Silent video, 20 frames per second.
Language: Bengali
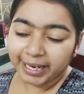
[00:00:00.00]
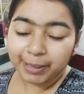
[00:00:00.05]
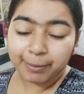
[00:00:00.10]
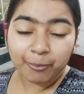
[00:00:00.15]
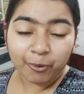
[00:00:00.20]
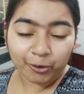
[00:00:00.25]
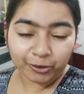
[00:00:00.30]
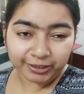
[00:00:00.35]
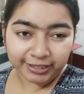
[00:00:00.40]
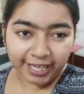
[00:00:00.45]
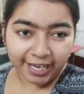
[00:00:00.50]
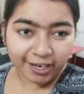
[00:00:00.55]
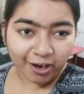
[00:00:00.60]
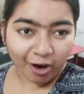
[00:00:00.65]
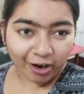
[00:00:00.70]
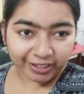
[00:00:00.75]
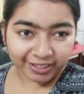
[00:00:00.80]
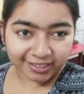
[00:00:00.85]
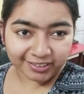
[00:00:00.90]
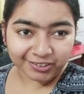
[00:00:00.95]
এর মধ্যেই
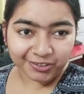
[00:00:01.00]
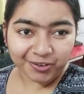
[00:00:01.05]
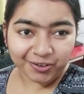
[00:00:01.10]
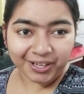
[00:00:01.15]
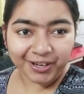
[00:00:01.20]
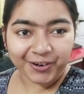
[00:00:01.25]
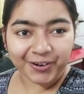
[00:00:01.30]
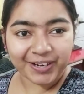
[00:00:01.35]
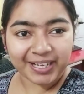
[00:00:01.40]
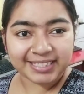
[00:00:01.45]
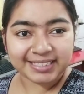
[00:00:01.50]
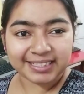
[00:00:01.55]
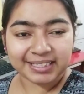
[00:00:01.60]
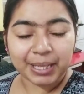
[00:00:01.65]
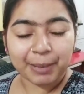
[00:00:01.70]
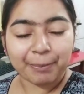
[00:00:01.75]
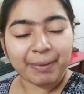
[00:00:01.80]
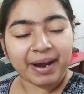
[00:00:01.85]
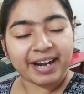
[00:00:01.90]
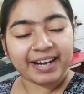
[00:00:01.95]
হঠাৎ করে হয়ে
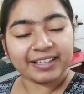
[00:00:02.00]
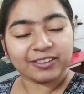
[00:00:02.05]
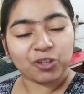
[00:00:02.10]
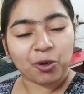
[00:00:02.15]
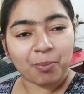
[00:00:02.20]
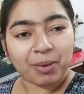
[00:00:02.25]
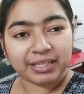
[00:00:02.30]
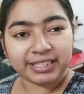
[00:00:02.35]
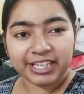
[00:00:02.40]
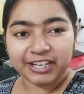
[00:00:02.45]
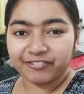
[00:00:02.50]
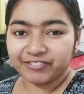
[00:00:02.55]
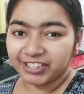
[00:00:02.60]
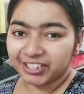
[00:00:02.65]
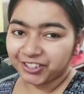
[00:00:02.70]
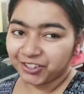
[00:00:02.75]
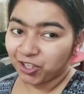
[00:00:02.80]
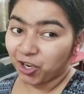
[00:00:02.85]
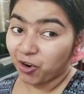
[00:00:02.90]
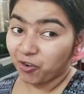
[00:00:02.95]
যেতে পারে তোমাদের
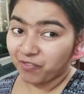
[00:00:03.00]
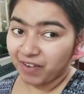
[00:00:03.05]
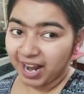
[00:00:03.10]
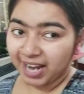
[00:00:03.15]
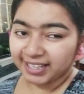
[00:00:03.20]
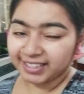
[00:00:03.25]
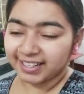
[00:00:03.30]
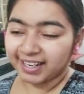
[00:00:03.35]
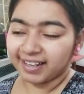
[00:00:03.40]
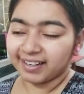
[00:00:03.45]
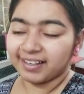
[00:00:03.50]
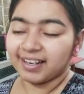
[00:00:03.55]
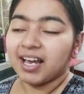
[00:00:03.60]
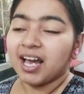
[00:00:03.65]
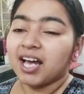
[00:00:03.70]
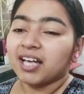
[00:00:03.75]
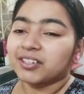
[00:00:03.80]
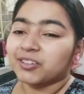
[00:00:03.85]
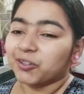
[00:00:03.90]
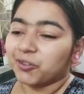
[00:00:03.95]
ভিডিও ভাইরাল
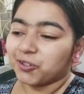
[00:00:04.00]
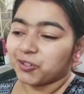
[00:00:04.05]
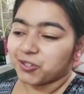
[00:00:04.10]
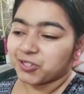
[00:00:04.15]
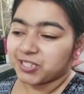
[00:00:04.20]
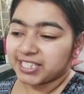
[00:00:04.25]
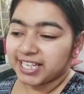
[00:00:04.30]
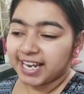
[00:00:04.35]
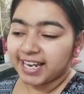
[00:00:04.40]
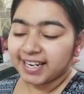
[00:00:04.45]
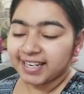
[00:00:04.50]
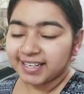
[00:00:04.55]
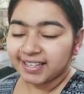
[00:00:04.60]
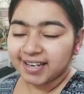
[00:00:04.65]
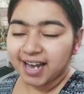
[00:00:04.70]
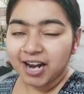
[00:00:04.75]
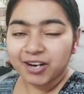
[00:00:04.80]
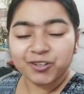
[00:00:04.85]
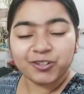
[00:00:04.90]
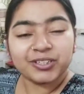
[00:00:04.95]
তো সেই
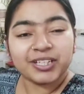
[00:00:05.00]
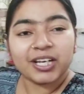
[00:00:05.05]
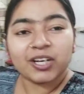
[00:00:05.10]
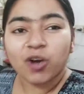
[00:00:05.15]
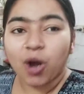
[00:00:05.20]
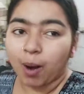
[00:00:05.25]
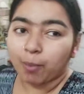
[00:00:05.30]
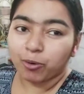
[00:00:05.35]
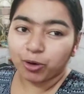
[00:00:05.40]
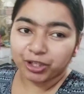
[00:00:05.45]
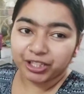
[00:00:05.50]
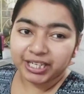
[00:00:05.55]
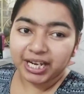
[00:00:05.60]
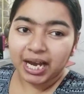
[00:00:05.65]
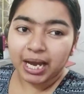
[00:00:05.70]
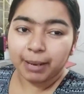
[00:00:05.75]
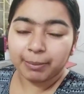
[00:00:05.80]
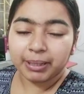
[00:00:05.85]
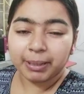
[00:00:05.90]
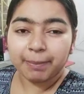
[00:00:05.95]
আনন্দের
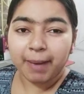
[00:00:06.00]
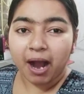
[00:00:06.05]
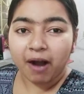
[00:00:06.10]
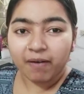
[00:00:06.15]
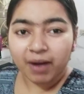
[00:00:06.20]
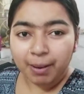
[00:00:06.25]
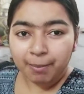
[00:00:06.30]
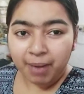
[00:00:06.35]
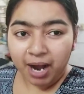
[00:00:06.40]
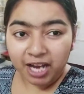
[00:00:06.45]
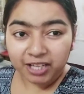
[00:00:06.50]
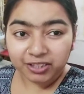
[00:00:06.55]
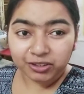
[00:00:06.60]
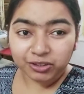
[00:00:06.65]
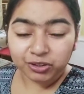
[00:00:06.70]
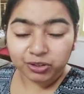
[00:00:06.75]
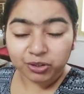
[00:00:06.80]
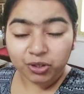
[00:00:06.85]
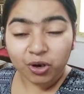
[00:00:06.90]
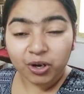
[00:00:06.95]
খবরটা আমি পাওয়া
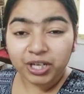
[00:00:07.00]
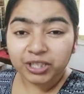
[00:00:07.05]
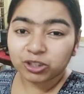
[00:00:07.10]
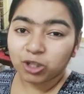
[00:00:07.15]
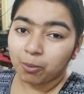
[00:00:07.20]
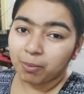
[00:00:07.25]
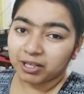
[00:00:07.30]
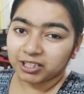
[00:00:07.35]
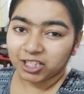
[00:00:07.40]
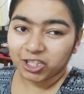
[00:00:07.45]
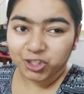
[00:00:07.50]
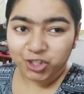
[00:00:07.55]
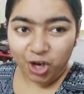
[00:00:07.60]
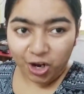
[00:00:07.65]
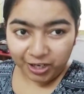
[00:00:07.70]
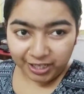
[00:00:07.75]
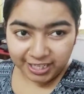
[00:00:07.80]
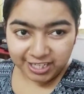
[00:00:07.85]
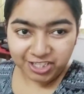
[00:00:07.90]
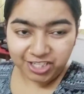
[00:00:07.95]
মাত্রই তোমাদের
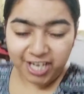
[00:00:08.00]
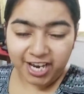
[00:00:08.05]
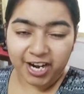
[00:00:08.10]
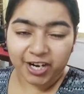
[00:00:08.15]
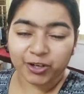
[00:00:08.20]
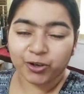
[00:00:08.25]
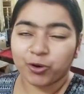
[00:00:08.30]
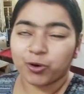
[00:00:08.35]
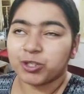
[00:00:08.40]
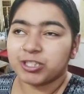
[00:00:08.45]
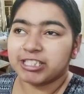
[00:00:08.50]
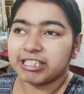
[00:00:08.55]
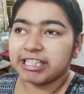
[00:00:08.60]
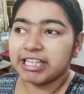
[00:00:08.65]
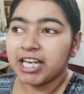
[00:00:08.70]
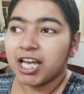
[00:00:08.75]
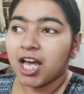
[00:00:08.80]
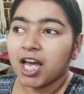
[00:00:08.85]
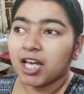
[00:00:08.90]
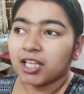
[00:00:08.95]
সঙ্গে শেয়ার
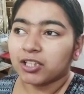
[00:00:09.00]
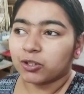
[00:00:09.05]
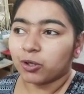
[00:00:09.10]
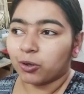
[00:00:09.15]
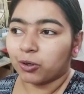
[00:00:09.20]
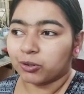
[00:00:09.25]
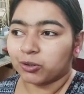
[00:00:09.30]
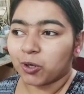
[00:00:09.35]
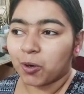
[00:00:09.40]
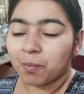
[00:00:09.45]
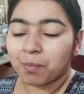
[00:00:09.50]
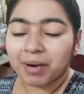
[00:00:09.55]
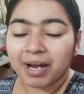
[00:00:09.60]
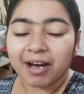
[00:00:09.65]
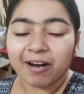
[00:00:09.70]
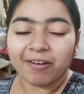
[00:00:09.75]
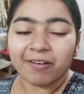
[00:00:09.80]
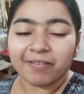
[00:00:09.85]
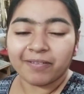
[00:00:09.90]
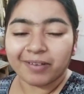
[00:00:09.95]
করছি তো
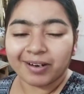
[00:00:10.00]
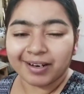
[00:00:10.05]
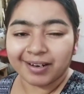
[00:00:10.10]
তোমরাও